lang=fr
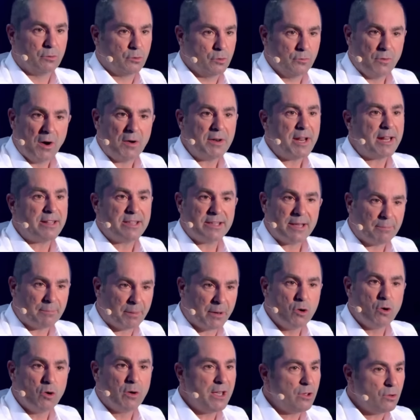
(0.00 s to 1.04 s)
Tu vois, on a des a
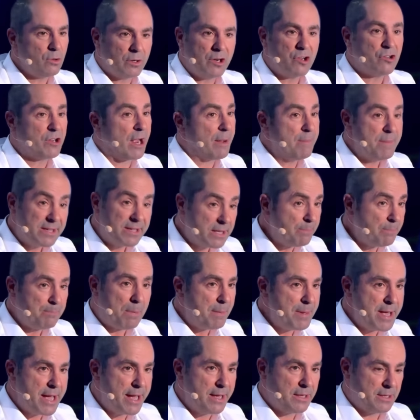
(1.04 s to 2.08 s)
priori sur les gens. Mais c'est pas
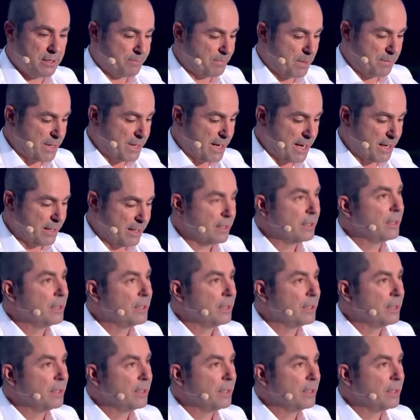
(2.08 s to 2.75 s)
bien, c'est pas bien.